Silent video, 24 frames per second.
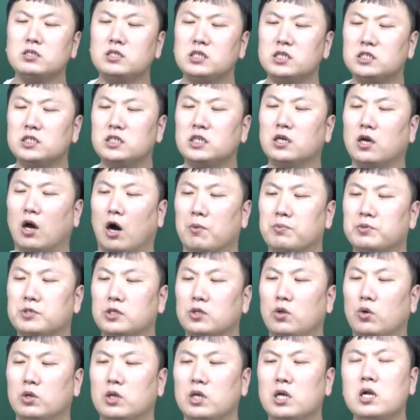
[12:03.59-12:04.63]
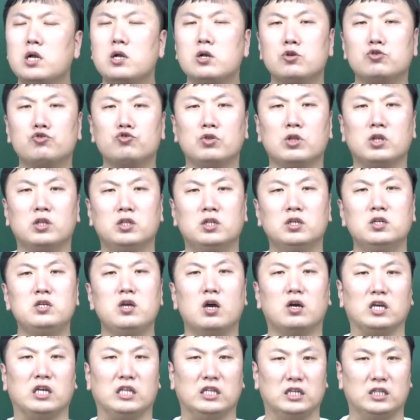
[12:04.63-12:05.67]
지식 없이도 읽을 수 있는
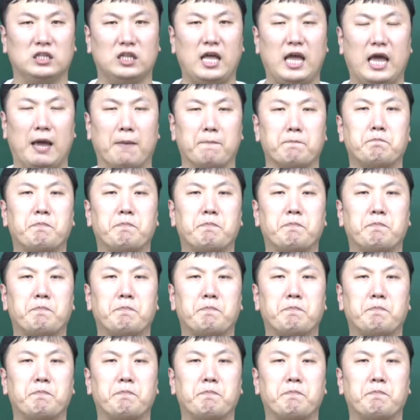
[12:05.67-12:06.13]
능력이 있는데